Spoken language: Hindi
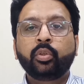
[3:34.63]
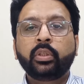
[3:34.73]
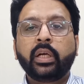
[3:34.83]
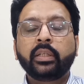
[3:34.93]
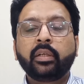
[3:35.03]

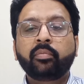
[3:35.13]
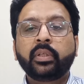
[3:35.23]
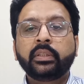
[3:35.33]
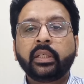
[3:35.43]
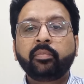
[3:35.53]
तो दांत
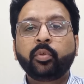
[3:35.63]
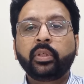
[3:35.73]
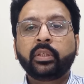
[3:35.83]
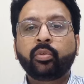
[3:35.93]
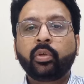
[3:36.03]
आपका ज़ख्मी
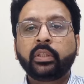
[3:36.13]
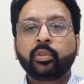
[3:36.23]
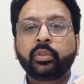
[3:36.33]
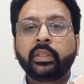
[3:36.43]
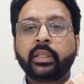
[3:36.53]
हो जाएगा थोड़ा
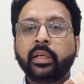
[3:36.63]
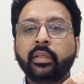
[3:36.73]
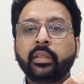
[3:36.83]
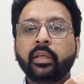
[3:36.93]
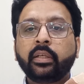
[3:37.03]
सा उसे
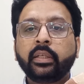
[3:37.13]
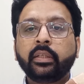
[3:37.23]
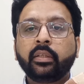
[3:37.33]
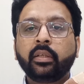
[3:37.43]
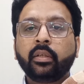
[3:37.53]
टेल्ट करके